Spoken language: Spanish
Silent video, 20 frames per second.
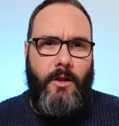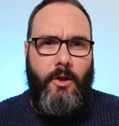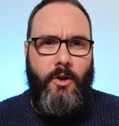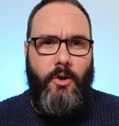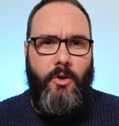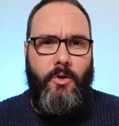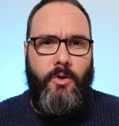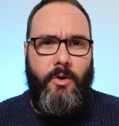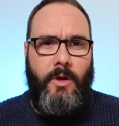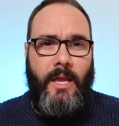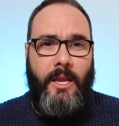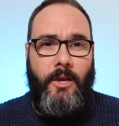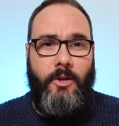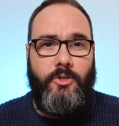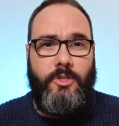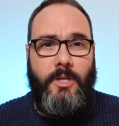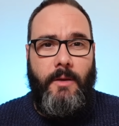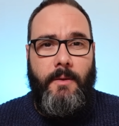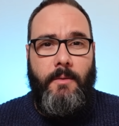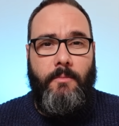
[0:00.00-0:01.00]
Lo que
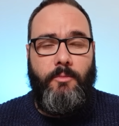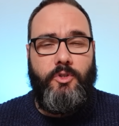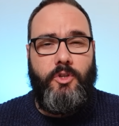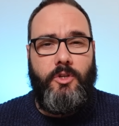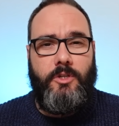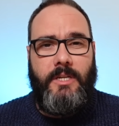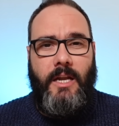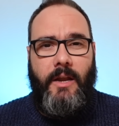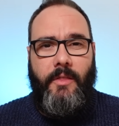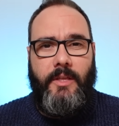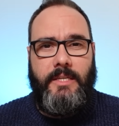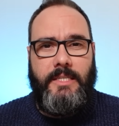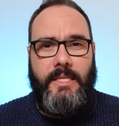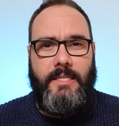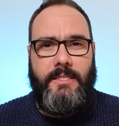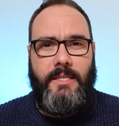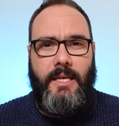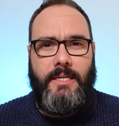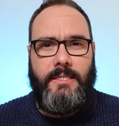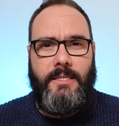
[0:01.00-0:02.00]
no saben muchos
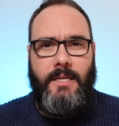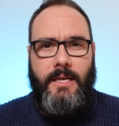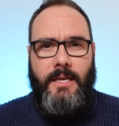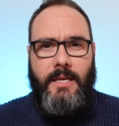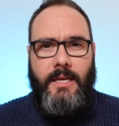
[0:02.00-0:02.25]
narcisistas